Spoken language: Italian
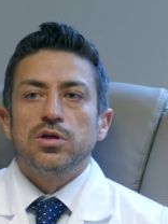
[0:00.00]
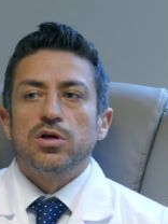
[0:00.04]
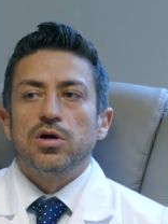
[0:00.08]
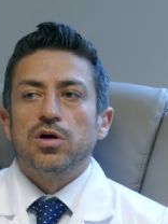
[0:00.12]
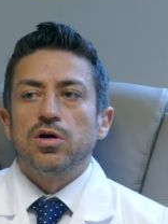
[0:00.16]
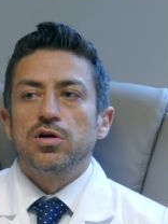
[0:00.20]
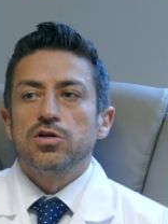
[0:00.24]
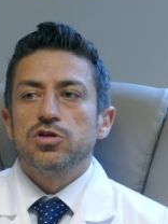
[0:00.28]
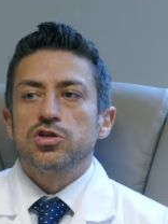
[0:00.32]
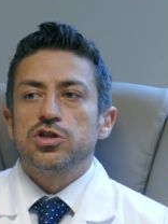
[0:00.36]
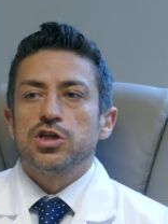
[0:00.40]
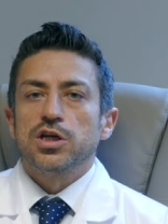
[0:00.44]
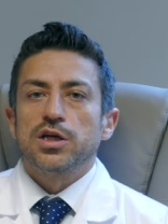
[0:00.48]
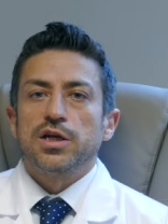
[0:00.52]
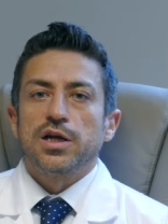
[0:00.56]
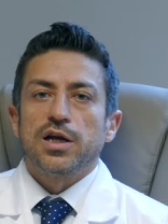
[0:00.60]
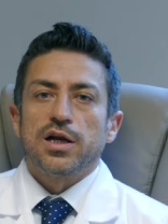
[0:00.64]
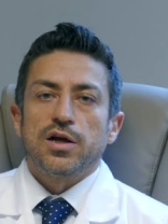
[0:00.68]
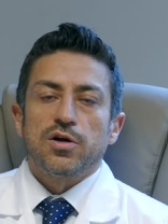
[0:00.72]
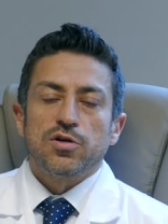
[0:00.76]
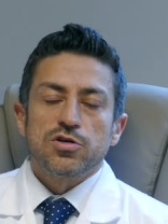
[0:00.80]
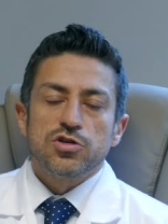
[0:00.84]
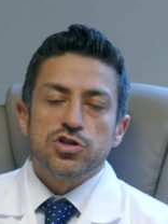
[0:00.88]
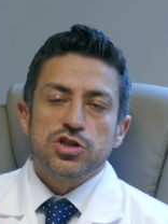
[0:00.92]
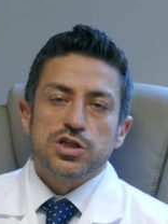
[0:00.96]
Oggi,
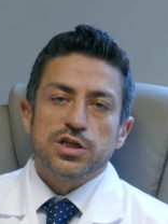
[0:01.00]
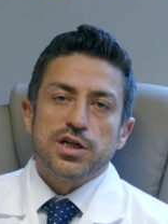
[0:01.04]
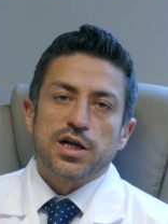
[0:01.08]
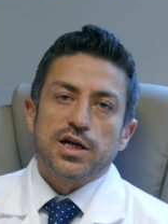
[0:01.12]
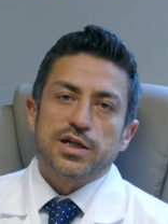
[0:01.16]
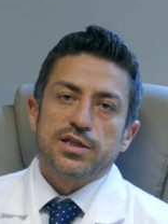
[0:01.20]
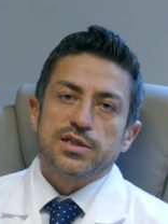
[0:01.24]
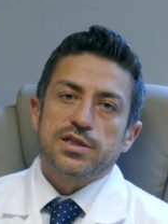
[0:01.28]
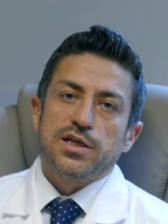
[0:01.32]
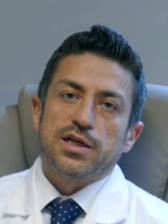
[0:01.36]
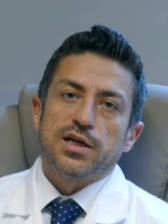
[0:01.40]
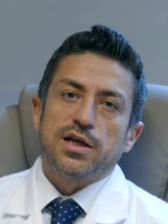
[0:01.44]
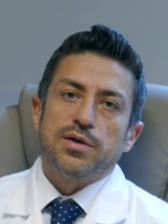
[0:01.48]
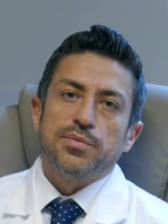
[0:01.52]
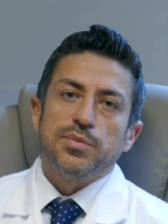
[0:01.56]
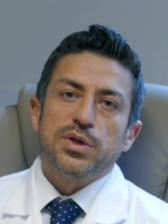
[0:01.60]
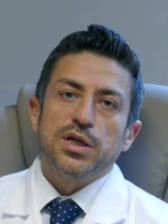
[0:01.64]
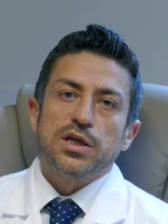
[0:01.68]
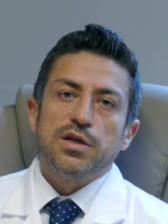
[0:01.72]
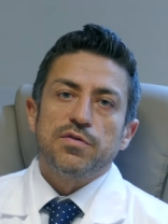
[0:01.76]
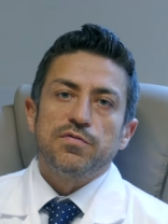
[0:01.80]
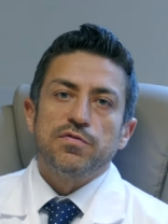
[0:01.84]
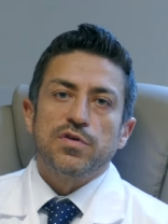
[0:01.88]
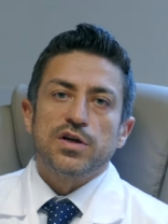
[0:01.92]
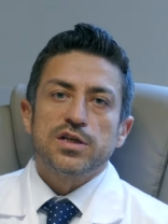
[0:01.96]
gra- oggi grazie alla
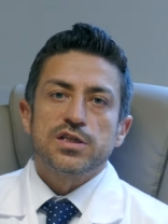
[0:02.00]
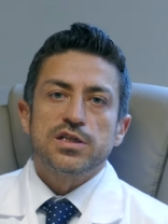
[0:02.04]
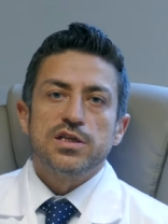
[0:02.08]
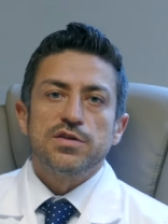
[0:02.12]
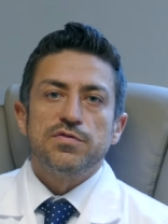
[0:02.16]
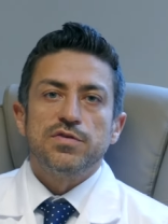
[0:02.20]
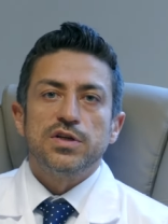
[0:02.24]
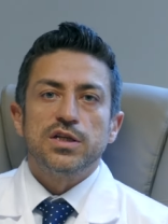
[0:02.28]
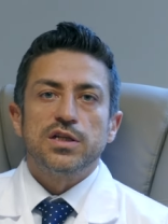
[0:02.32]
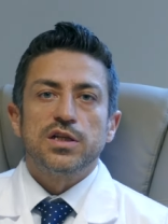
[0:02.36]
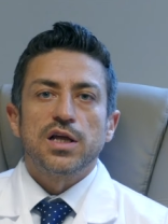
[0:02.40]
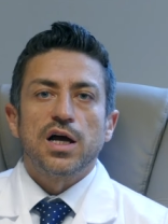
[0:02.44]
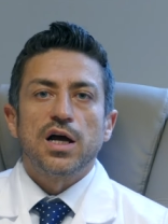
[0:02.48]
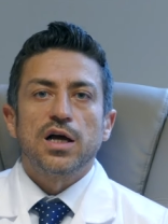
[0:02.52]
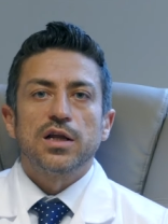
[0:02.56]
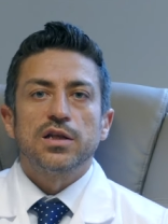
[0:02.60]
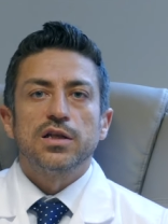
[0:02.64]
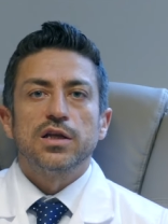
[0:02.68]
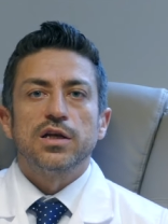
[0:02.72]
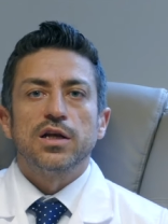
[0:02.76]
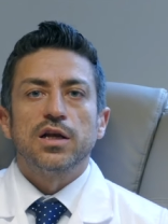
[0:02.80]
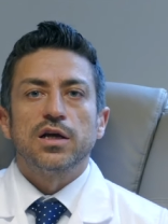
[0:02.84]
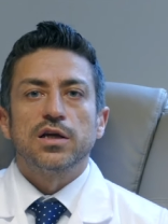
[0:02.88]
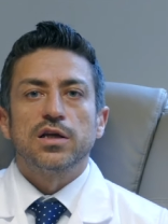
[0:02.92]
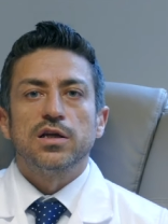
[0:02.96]
mini-invasività
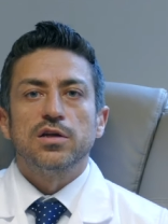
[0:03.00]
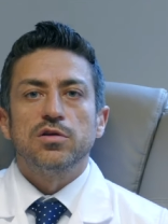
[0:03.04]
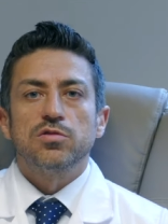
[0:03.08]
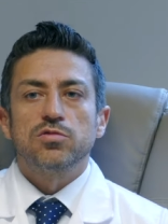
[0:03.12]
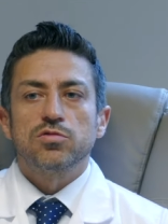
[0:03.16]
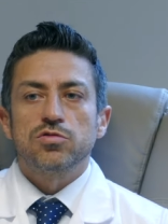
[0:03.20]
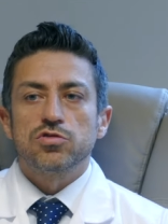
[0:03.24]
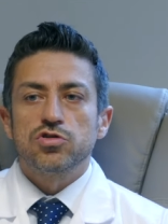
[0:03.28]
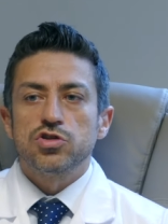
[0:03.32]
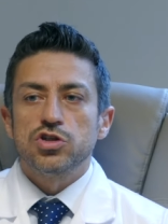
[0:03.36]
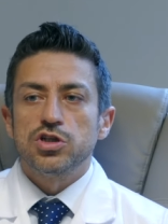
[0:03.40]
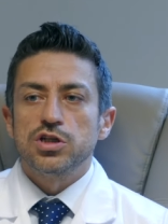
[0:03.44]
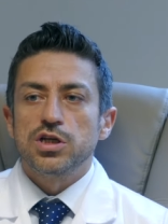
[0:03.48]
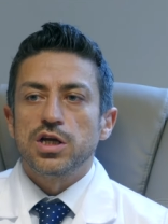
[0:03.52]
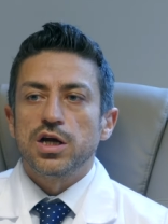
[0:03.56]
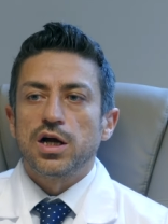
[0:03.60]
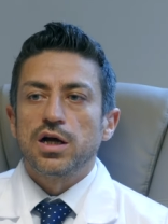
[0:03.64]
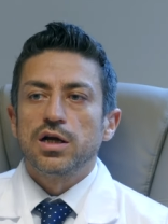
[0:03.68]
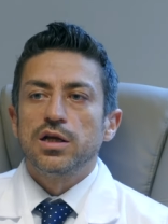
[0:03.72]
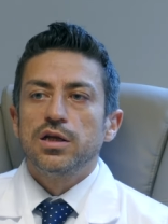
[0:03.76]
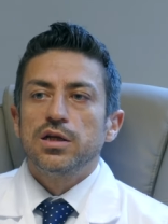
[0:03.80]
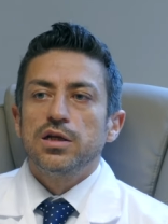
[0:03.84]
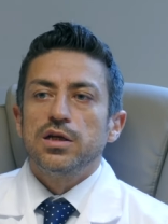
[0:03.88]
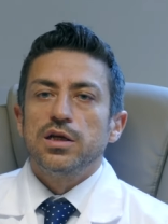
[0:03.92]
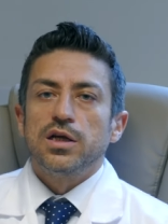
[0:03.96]
della
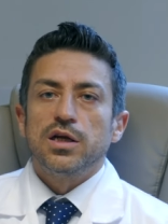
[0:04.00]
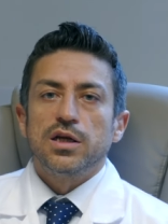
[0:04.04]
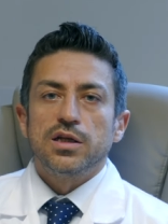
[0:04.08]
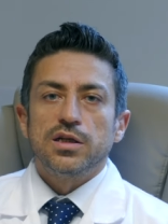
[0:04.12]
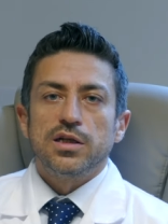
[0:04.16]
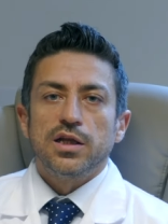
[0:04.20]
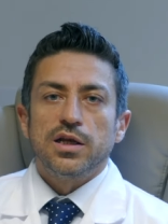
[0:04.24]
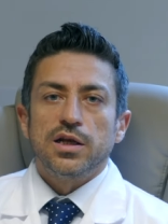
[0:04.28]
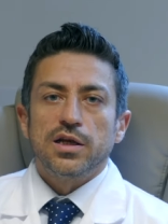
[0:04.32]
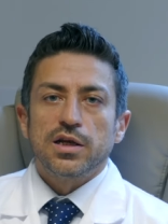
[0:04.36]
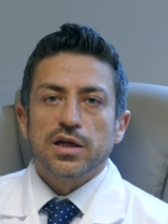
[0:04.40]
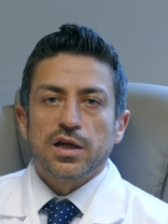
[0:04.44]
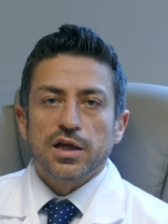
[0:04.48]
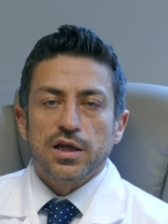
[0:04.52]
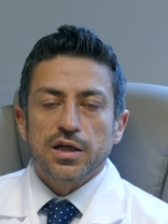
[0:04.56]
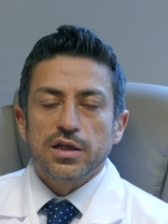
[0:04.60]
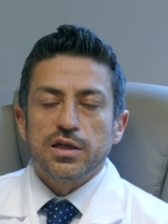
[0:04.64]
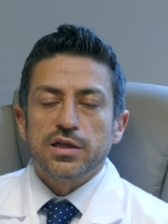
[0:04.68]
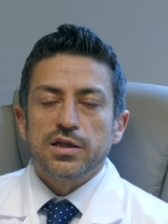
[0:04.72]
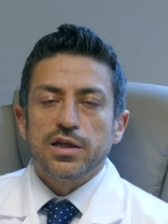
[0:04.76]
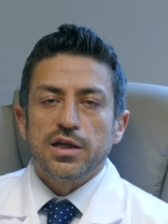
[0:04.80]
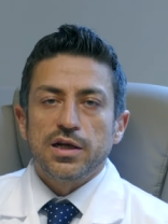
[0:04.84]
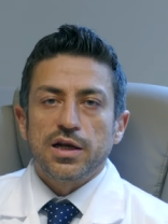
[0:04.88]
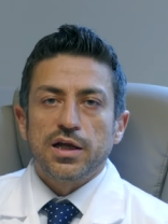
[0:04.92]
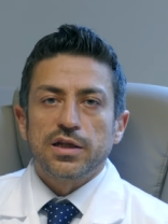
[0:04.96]
chirurgia e, del- e
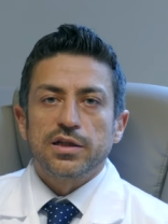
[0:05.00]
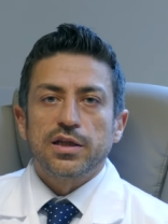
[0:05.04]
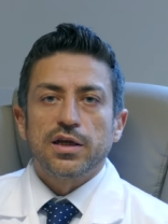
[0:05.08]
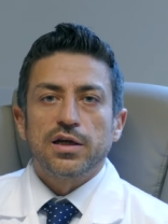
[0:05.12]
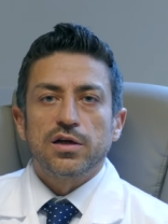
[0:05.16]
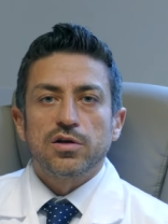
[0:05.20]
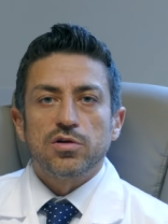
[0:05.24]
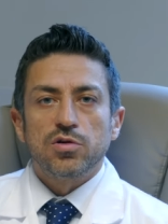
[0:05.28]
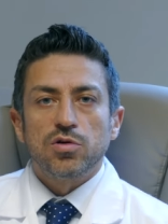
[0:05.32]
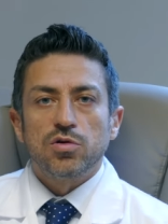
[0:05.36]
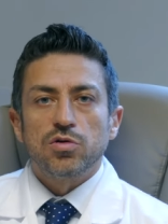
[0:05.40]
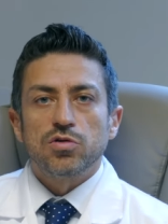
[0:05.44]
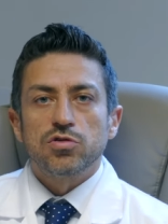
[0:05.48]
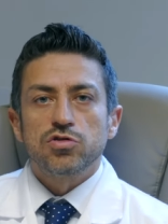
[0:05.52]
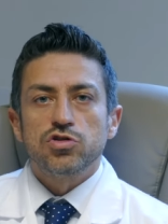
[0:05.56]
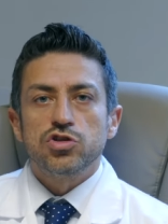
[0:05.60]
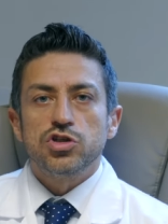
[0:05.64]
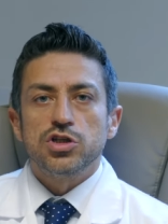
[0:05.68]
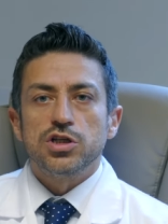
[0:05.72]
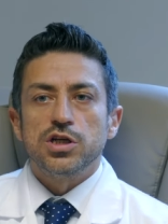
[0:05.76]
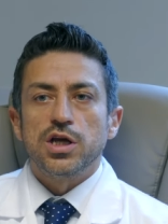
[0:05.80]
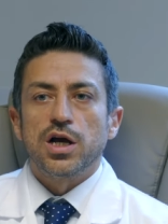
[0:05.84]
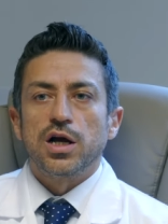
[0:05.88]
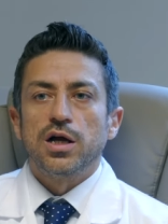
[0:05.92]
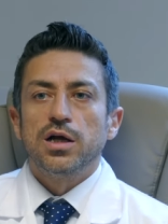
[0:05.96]
della
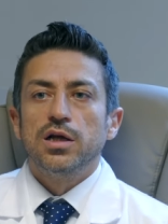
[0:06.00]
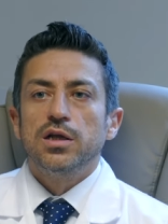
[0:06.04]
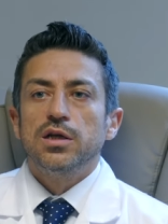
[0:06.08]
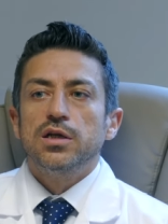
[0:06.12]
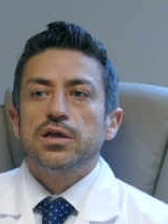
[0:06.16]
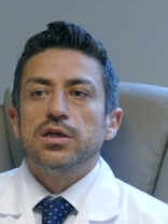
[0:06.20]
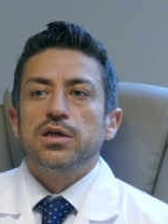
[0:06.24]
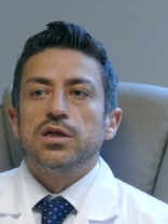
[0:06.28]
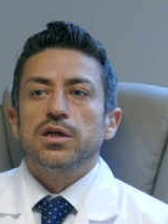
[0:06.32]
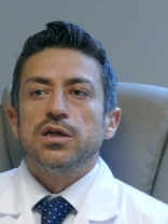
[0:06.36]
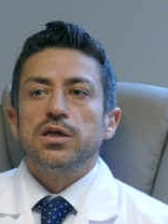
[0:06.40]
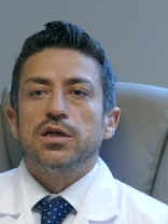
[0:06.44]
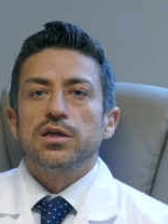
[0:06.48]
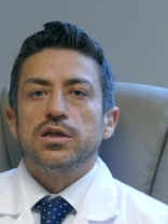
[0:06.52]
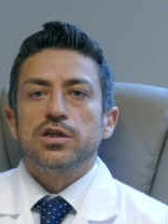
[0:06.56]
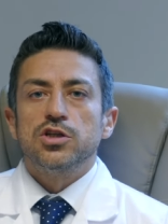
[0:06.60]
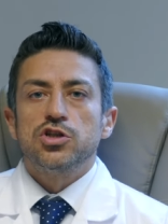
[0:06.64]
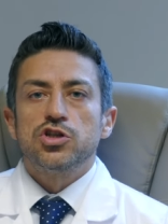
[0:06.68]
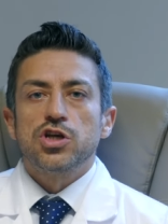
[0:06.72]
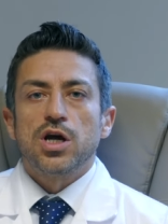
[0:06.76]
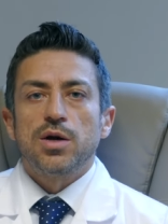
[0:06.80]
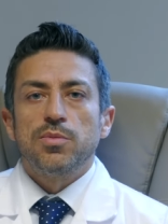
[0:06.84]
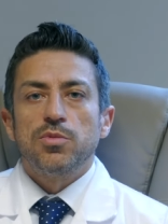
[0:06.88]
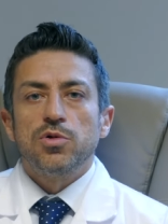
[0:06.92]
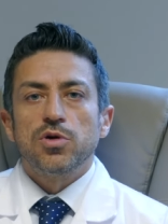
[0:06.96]
tecnologia, eh,
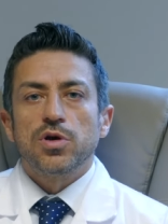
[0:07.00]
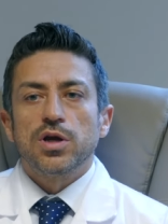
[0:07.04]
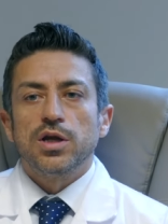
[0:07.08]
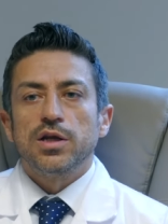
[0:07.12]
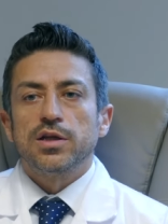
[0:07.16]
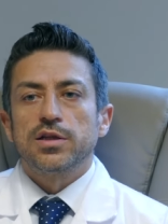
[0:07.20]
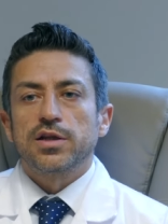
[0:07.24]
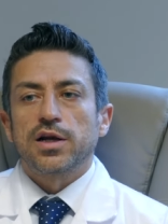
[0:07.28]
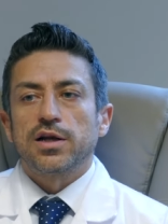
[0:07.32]
diciamo che il